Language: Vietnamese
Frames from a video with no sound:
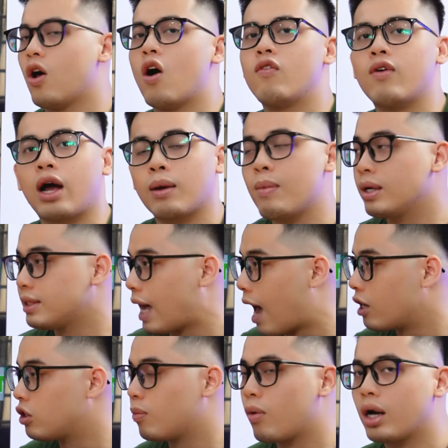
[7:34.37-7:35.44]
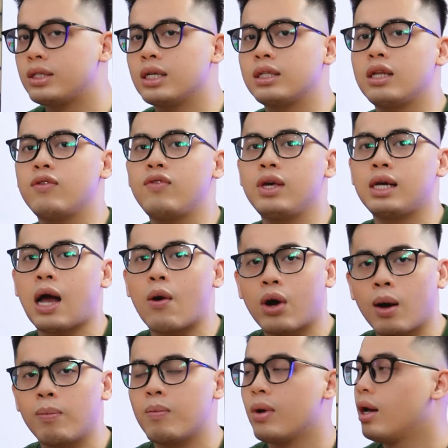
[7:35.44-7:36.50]
đó và cái mức giá cho một cái chiếc tivi cao
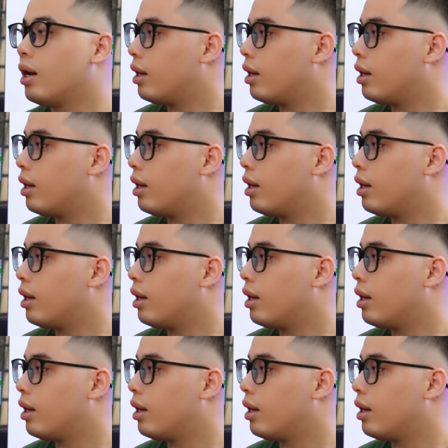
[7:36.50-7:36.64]
cấp